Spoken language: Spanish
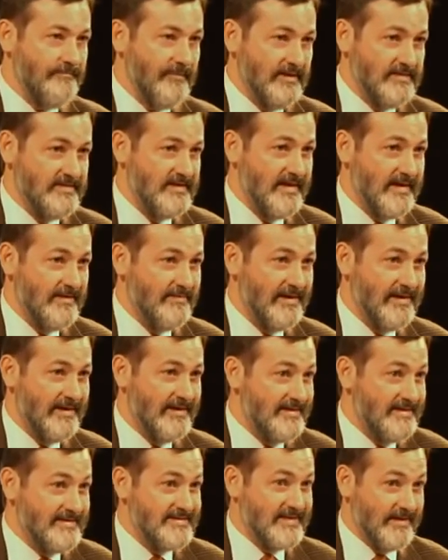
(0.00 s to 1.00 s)
se habla
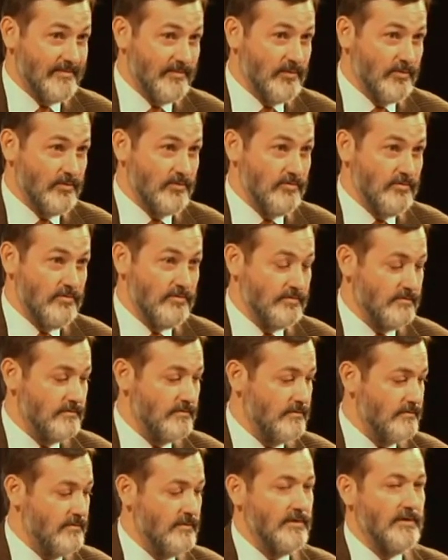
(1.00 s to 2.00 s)
el chamorro,
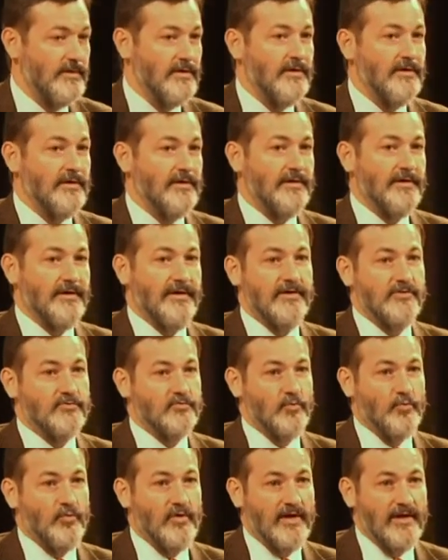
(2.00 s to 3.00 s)
que es
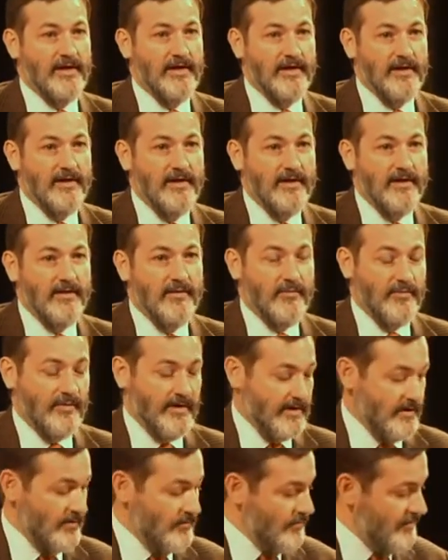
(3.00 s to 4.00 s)
una,
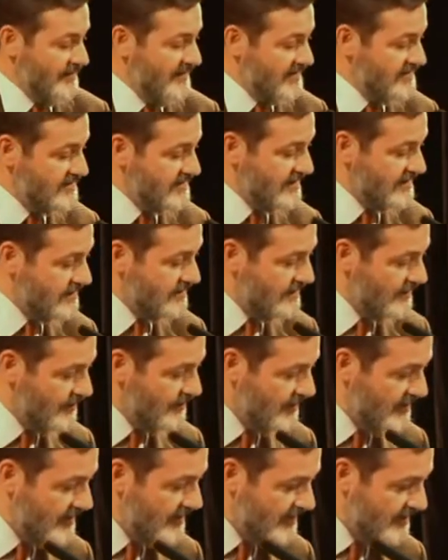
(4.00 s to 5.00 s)
lengua mixta. Se lo voy a
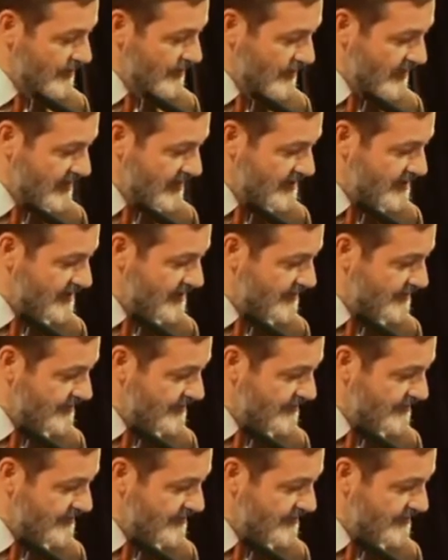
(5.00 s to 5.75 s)
poner aquí porque así.